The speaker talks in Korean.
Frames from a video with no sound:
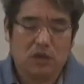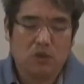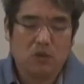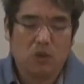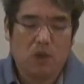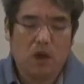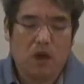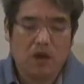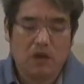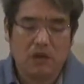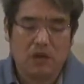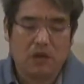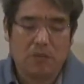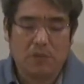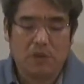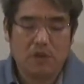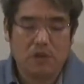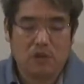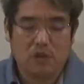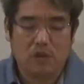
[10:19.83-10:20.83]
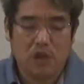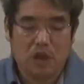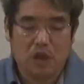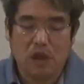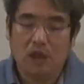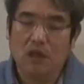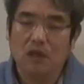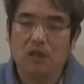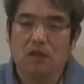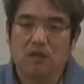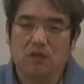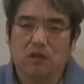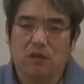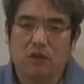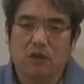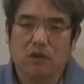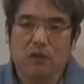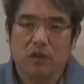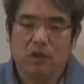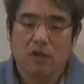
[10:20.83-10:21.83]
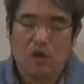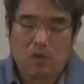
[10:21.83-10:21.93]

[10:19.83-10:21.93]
소가 그 옆에서 있는 거죠.